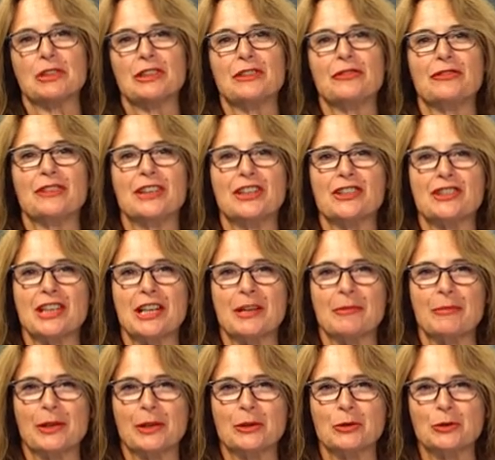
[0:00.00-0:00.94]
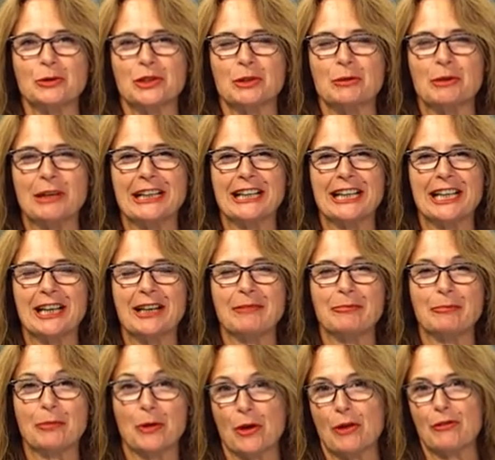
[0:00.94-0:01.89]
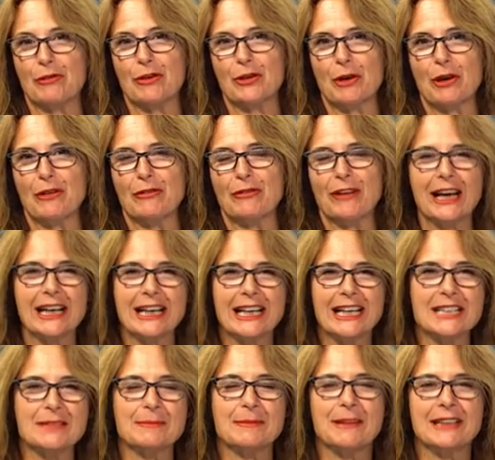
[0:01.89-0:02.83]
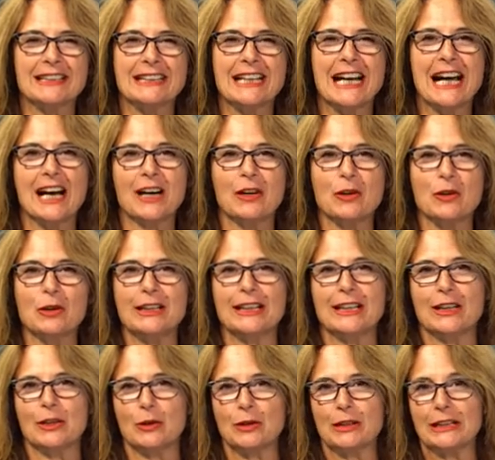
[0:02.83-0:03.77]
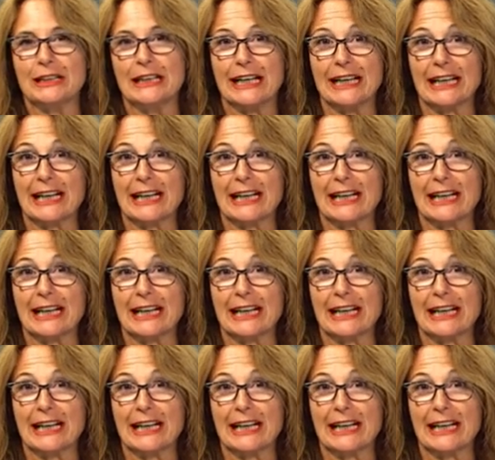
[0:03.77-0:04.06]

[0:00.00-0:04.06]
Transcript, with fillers: difficile per tutti quelli che provano a fare spettacoli con